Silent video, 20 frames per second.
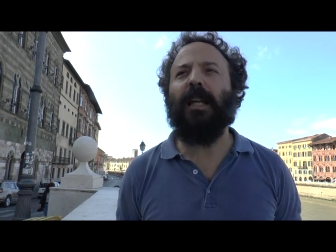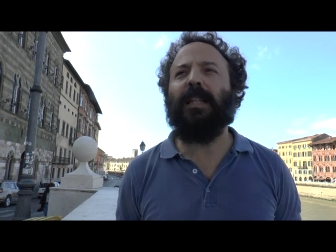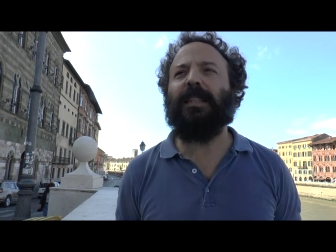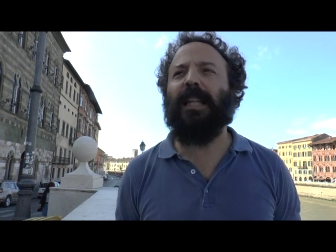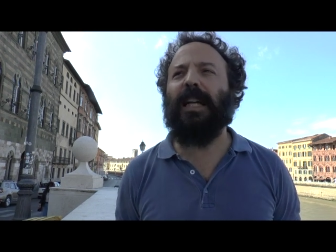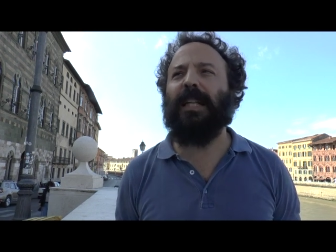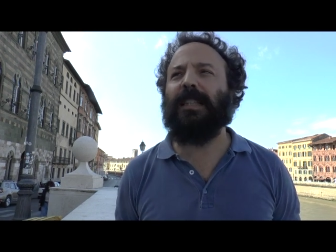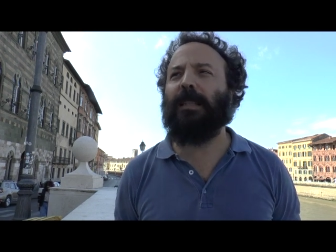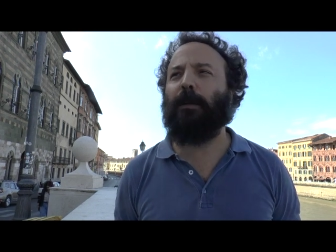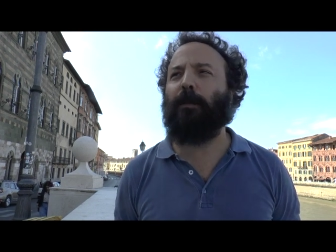
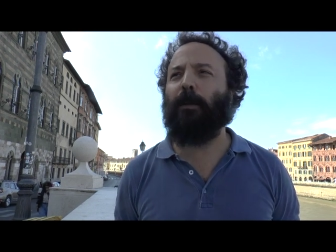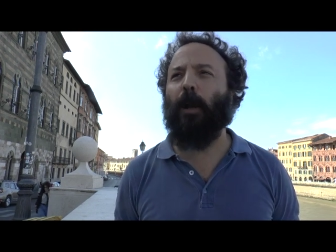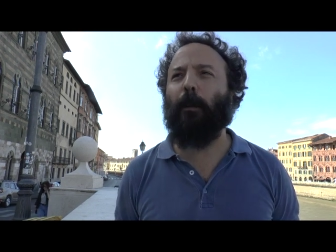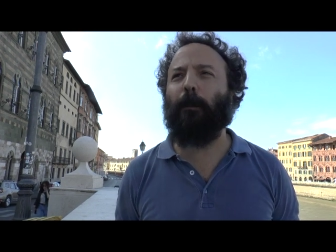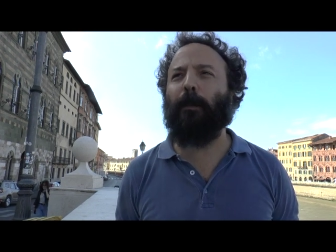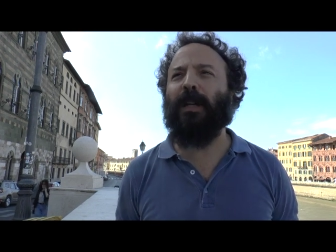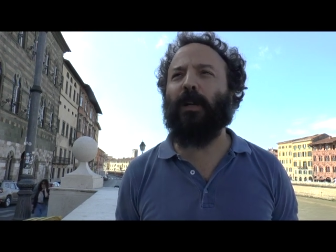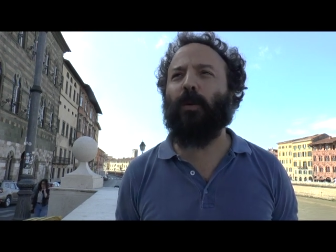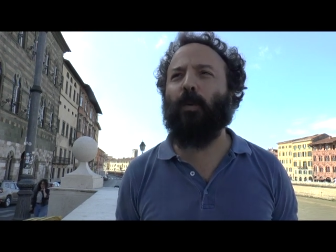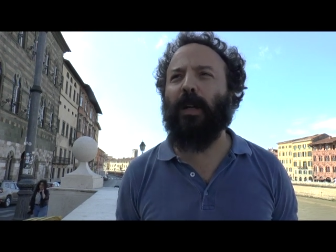senza però
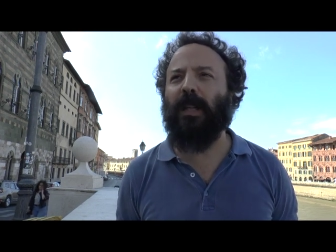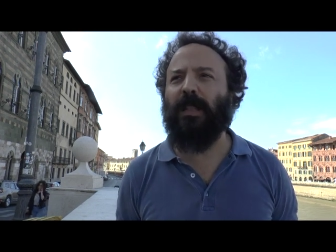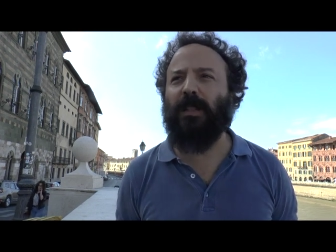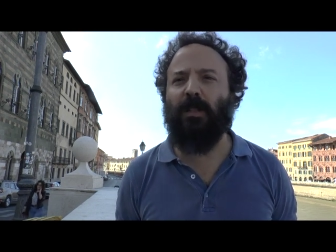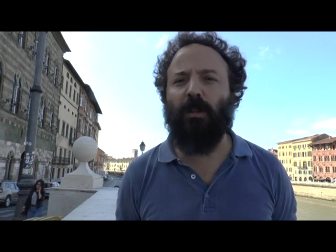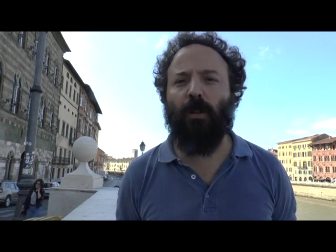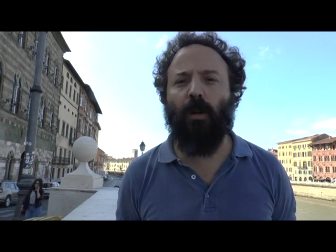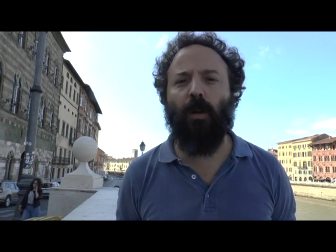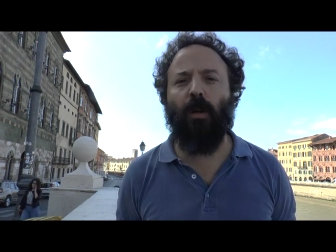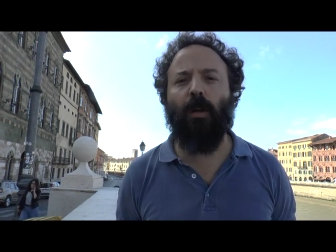per
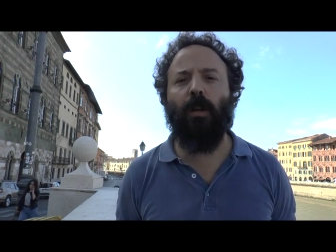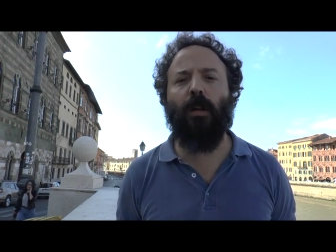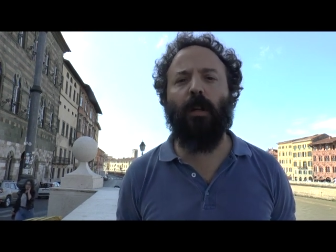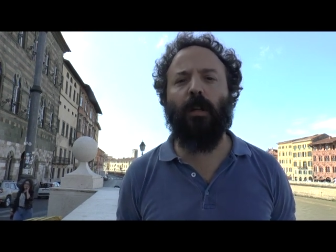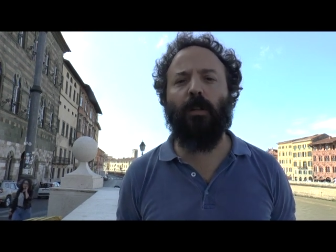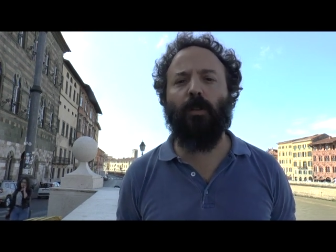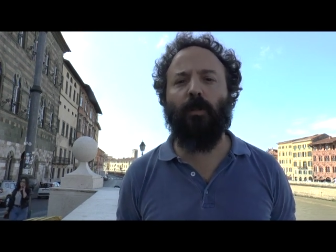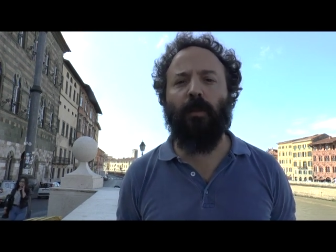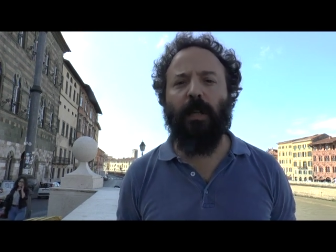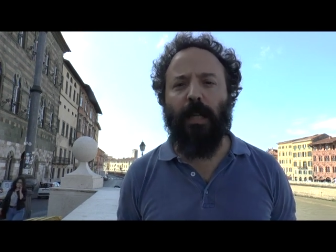
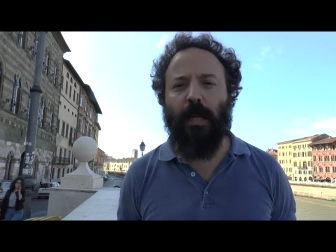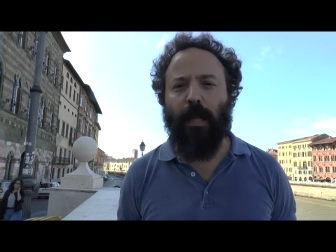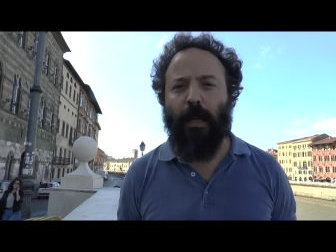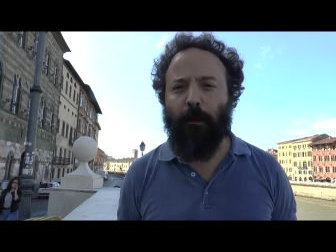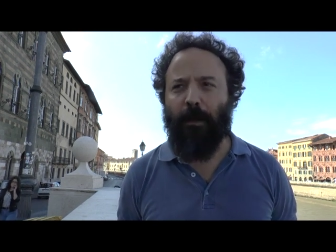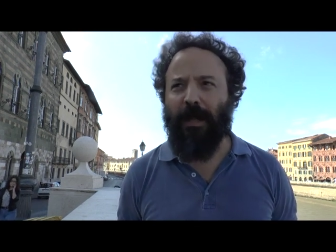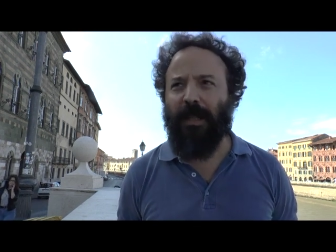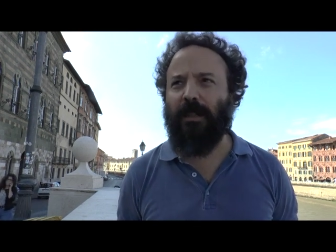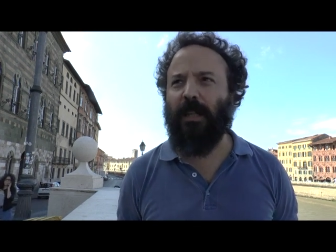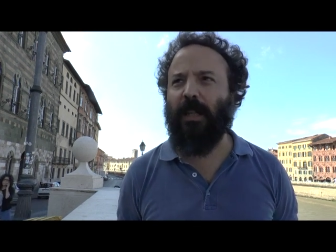questo eh, dover
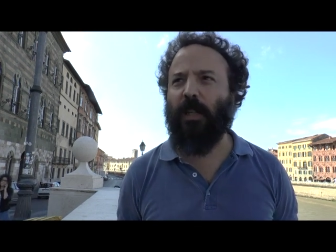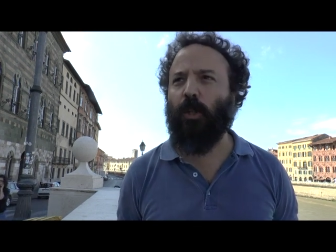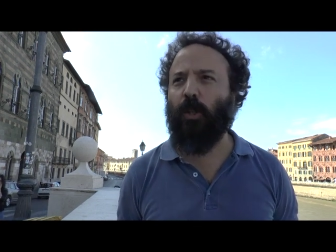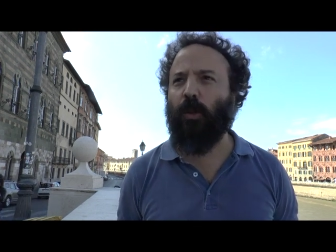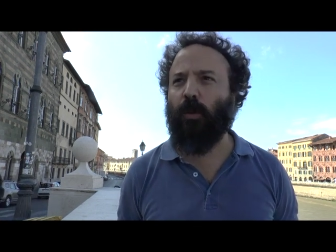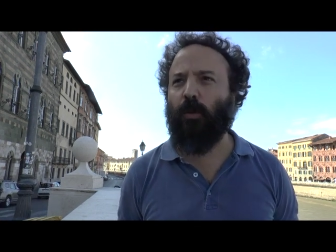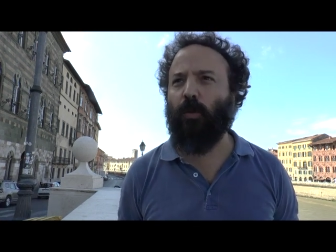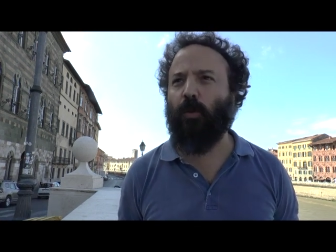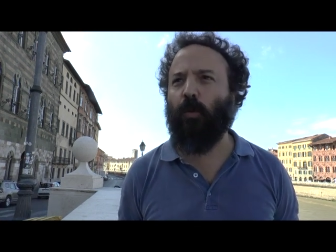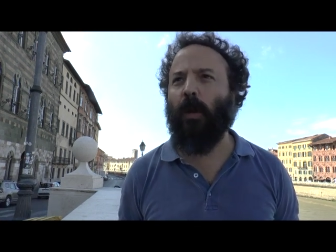emettere
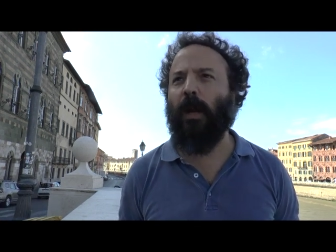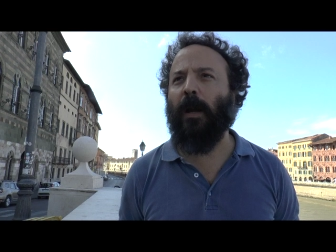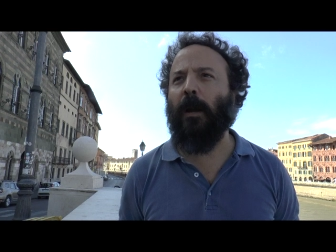CO2.